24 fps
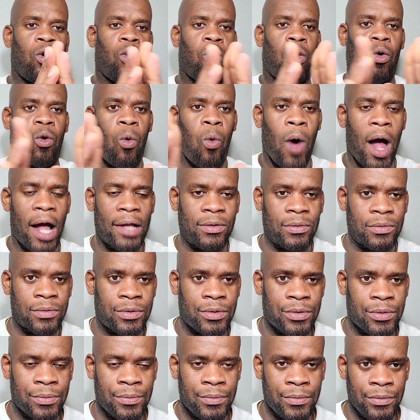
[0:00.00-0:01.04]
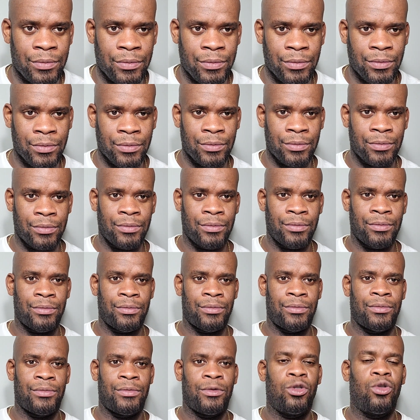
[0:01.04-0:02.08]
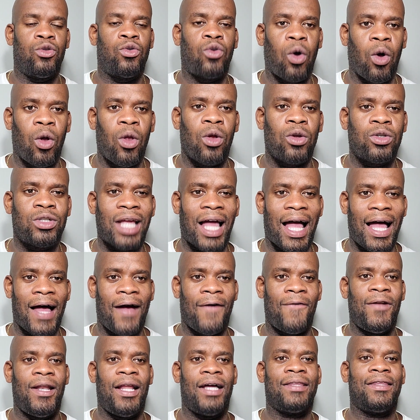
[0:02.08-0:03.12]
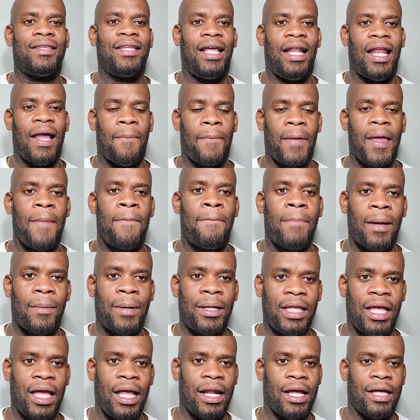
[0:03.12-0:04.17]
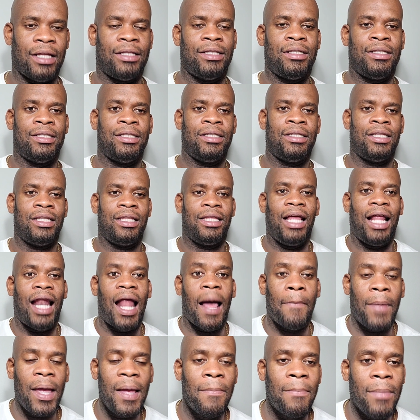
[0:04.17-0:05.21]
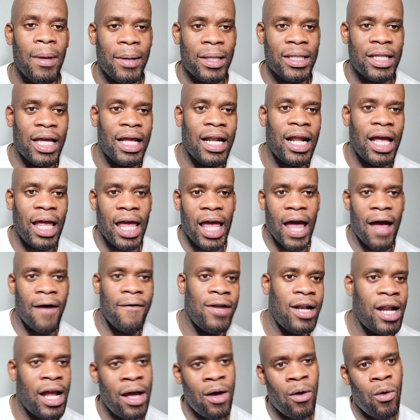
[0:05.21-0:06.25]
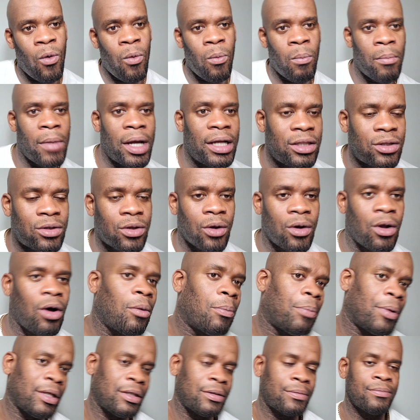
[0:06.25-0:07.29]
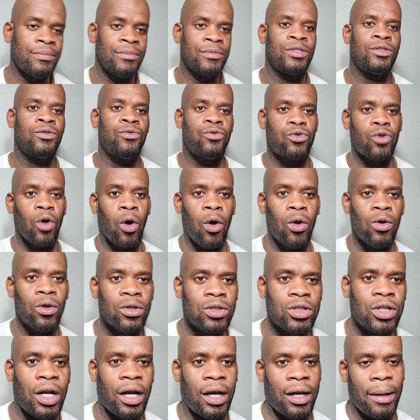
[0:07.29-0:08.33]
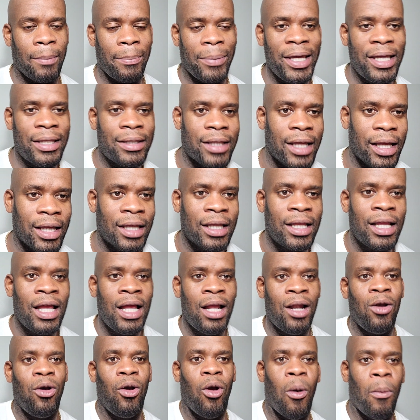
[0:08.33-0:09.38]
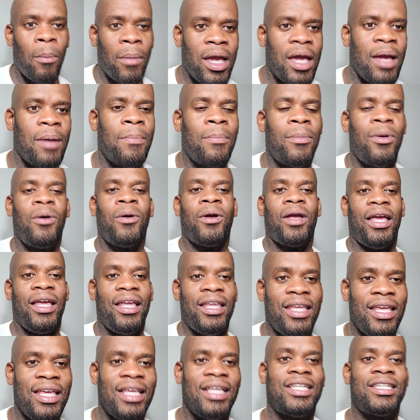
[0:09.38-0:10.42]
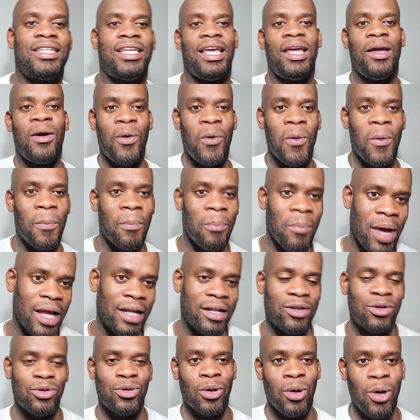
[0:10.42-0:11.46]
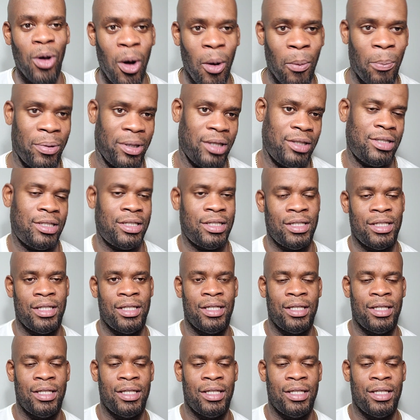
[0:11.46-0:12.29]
los cubanos, todos hablan de la misma manera, de la misma manera que habla Humberto López. Todos repiten lo mismo que dice Humberto López.